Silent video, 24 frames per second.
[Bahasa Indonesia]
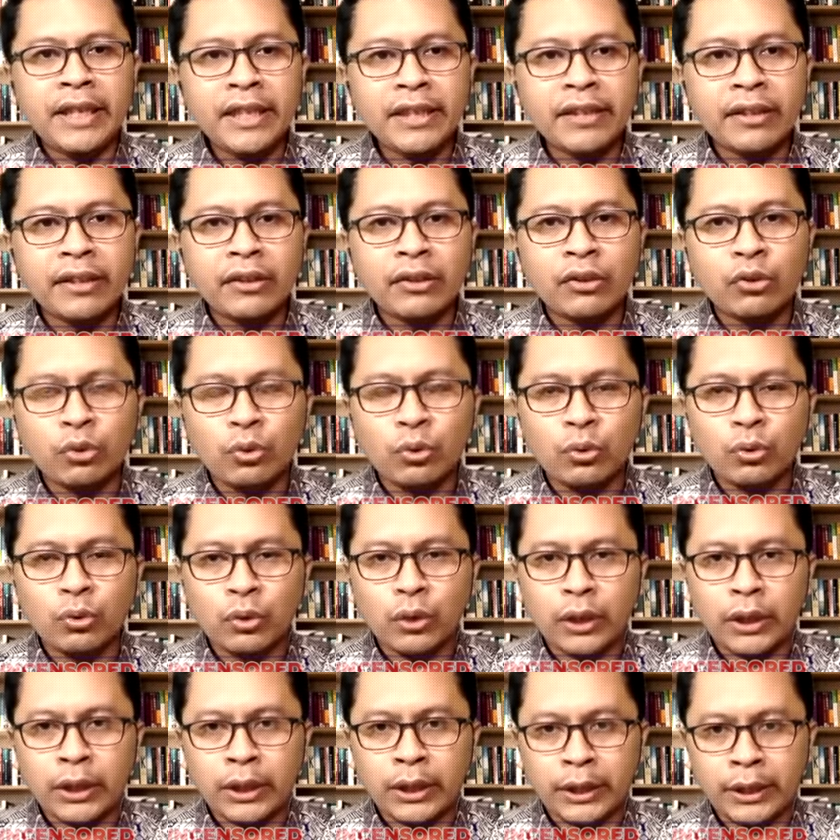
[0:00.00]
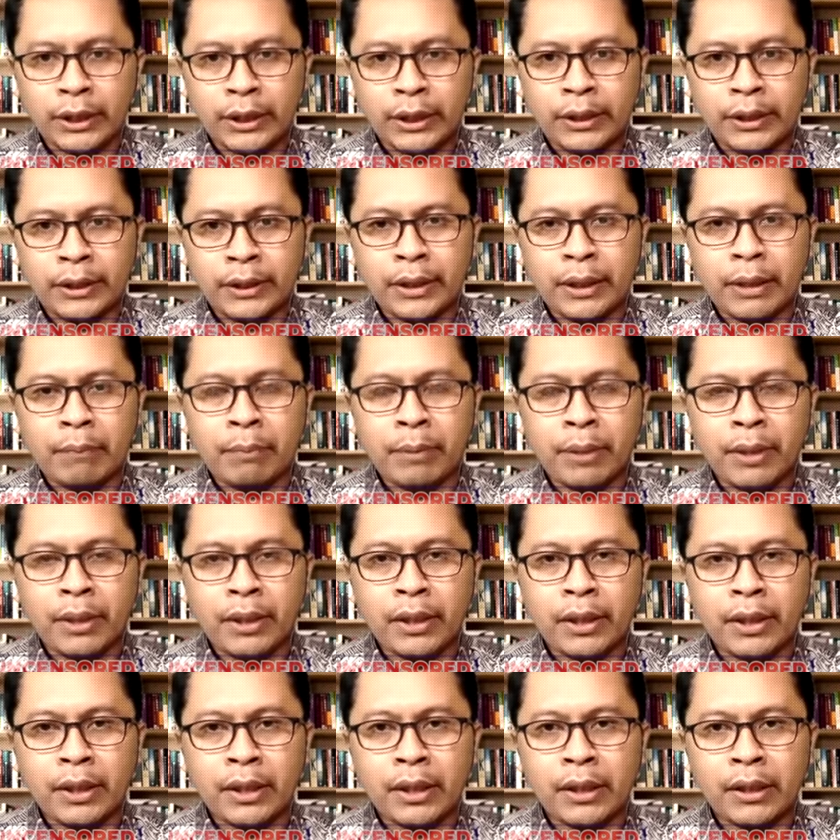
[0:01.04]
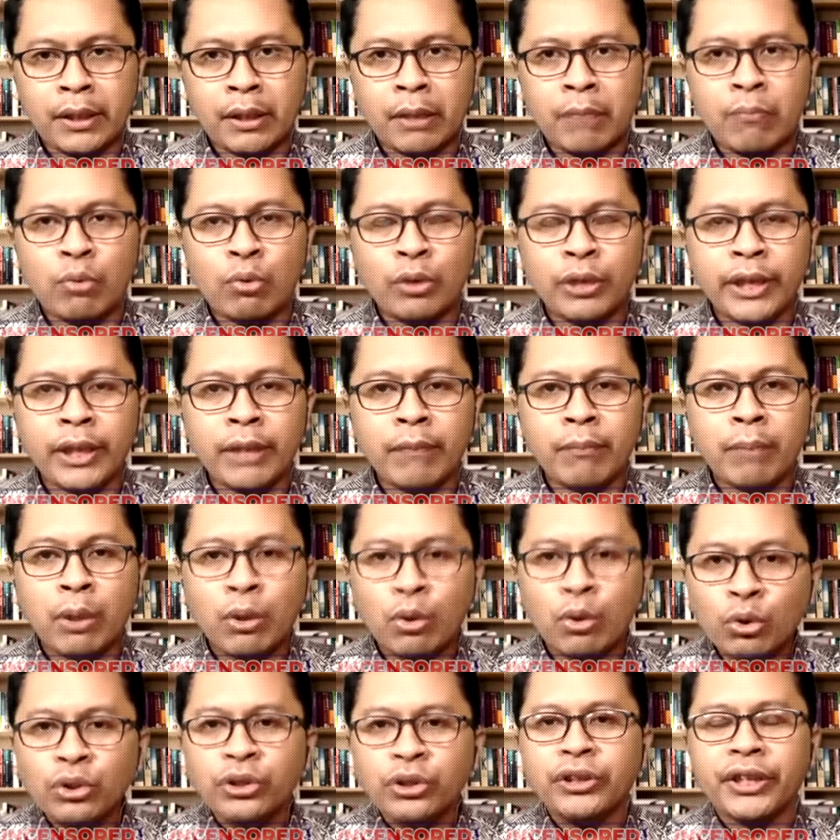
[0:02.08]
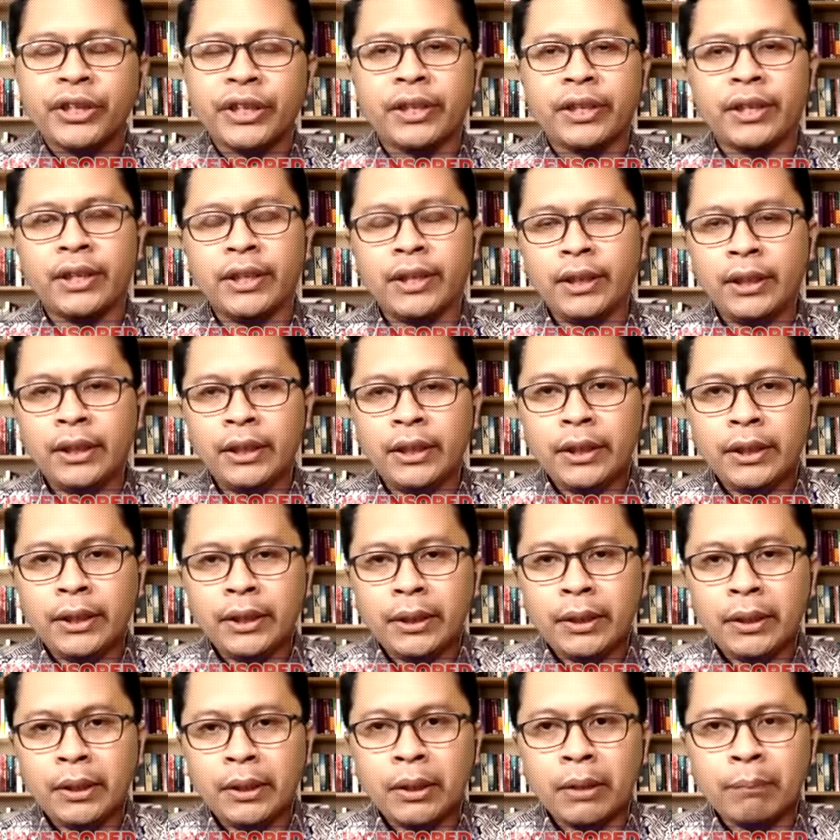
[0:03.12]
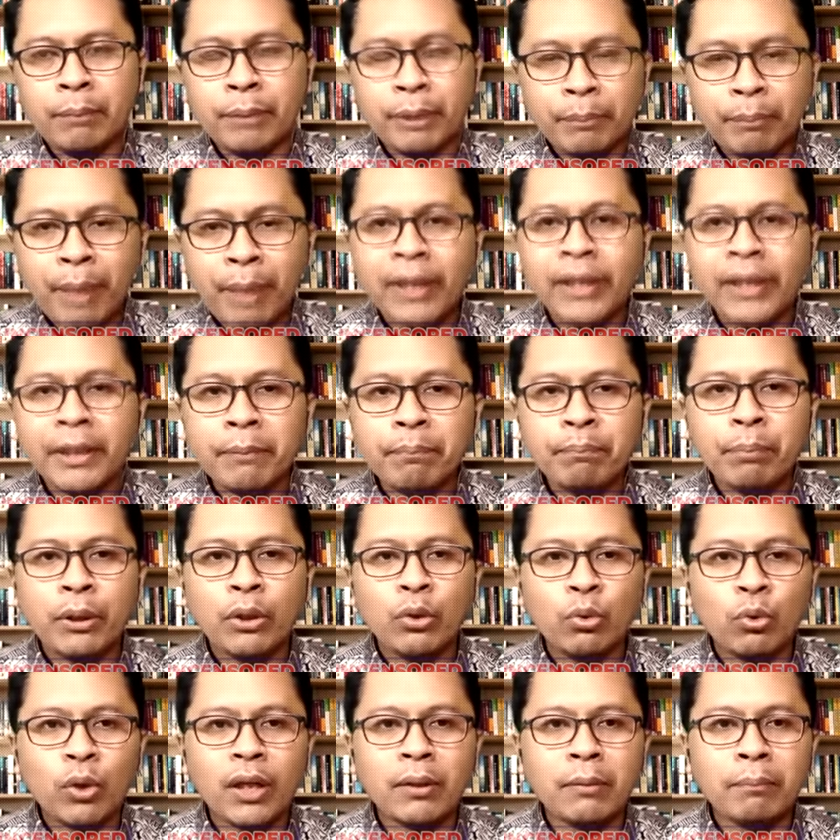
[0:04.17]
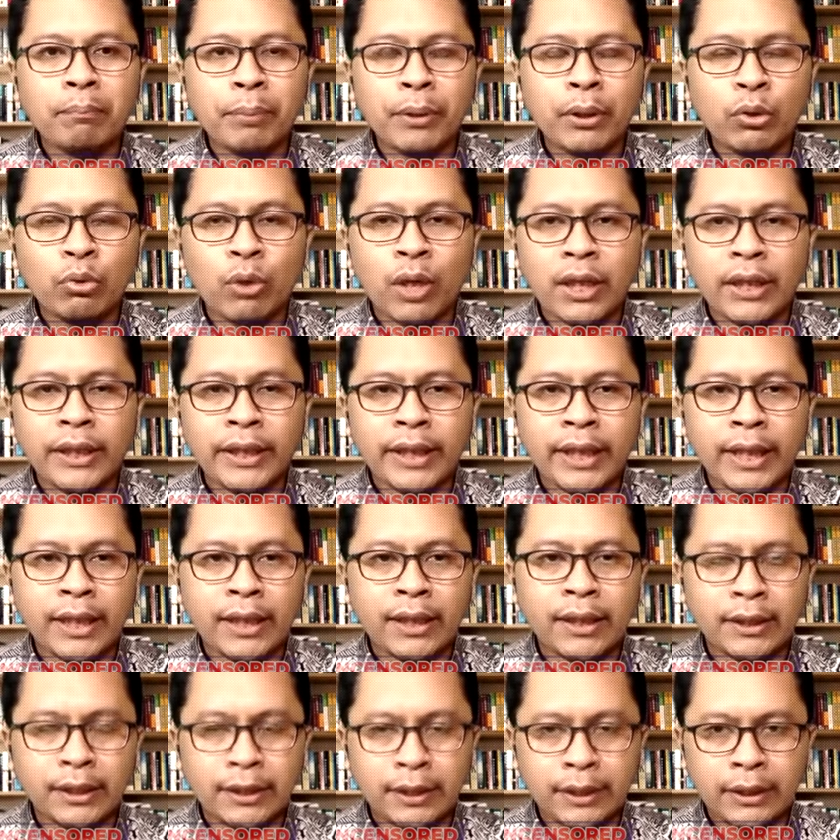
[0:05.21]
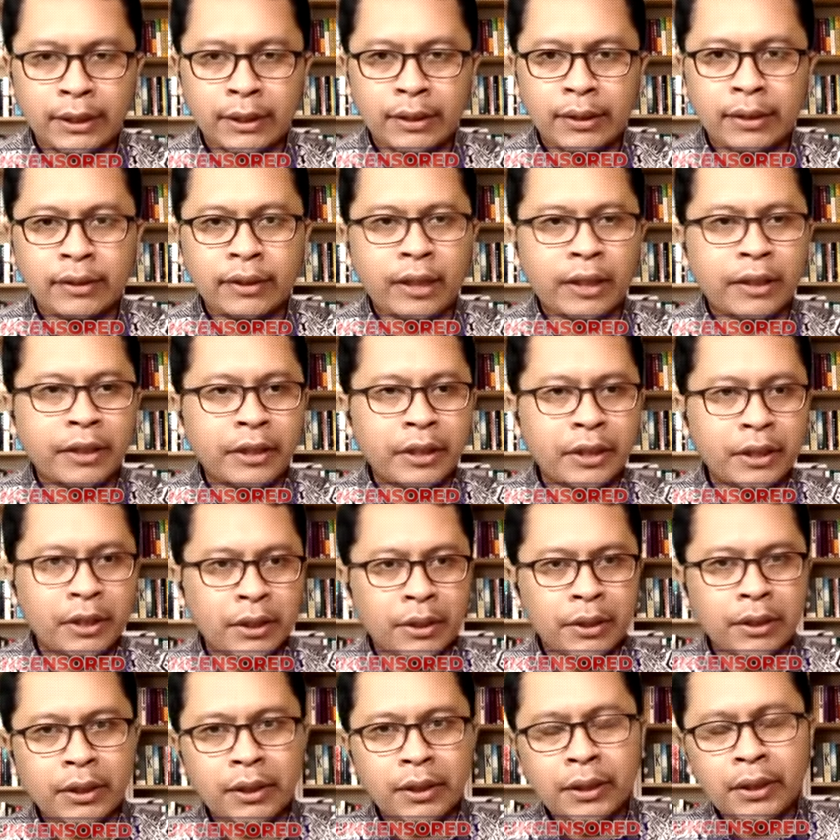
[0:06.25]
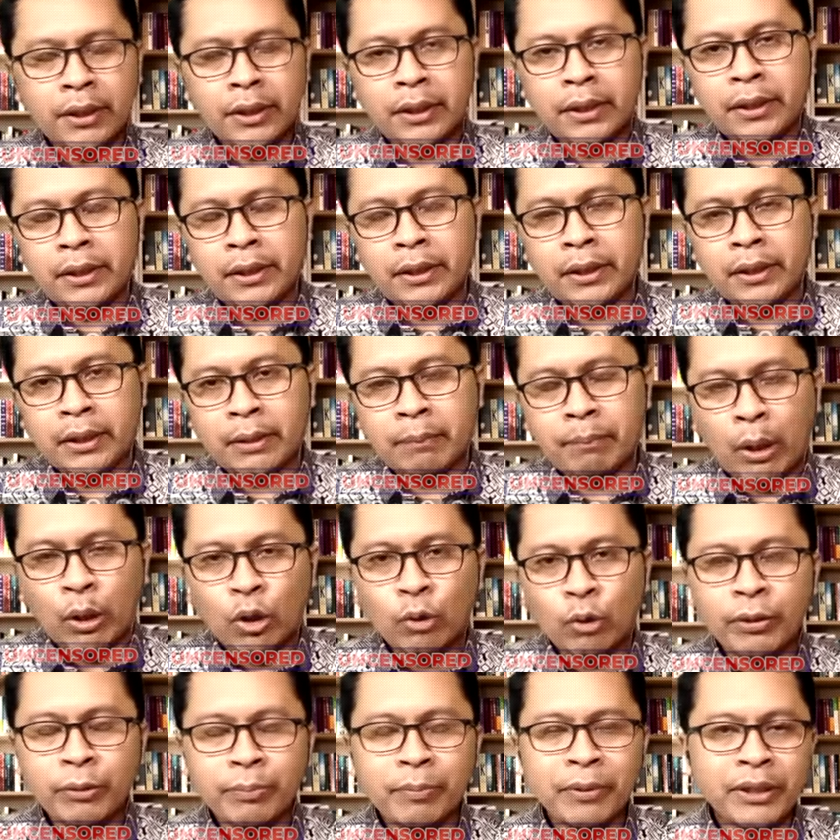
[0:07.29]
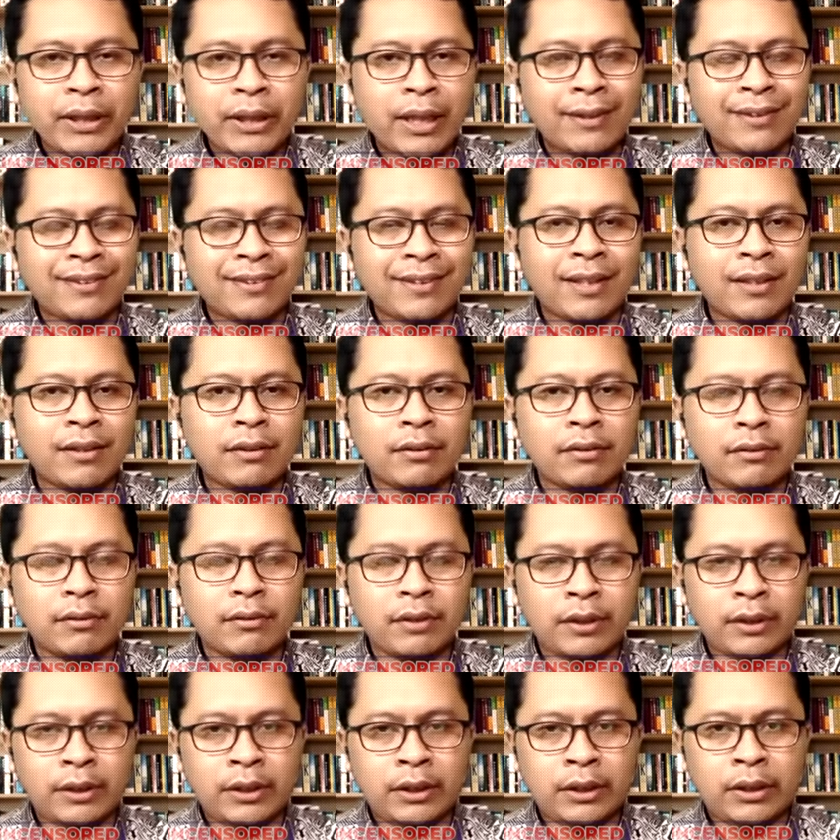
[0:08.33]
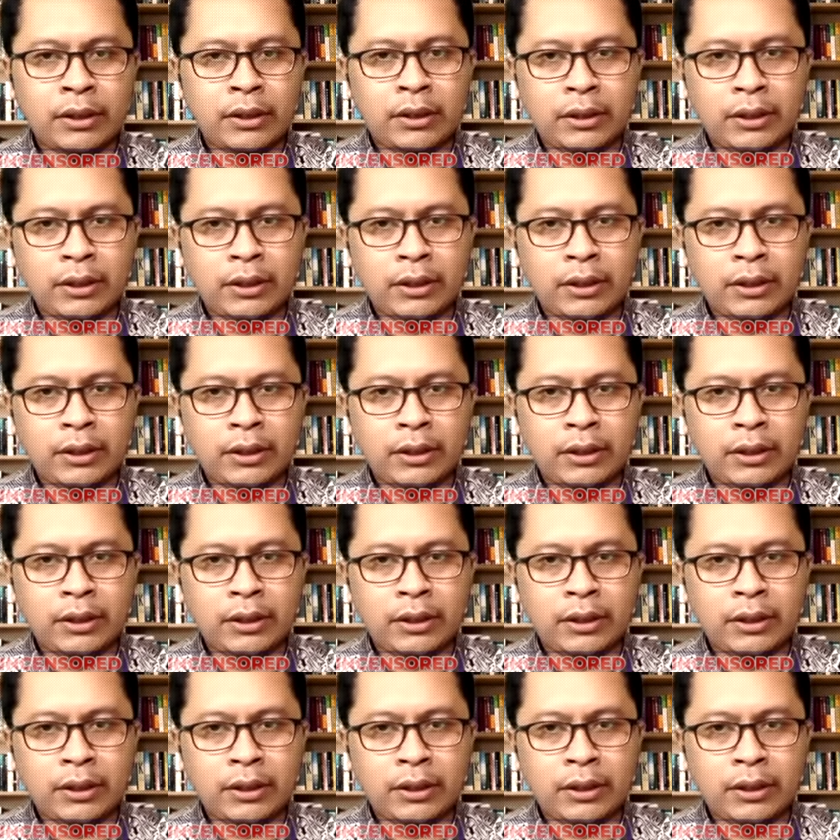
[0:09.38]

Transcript: tentu uh, apa uh, kemudian mengunci uh, berbagai peluang-peluang yang uh, tadi eh, Pak Dubes menjelaskan eh,